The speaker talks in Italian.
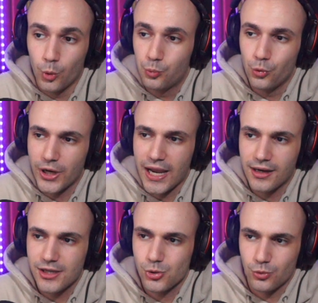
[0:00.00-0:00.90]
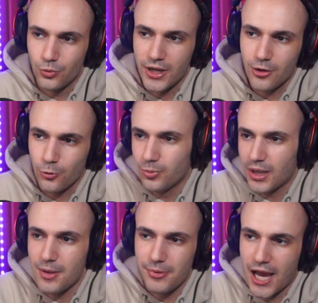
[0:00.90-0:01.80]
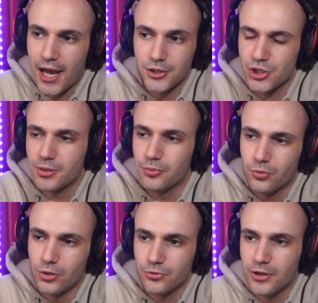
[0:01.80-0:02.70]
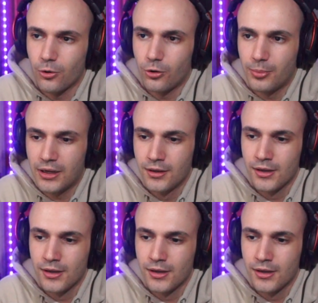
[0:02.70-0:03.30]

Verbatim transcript: Oppure anche solo un Earlum che mi piace, tipo quello di Loba.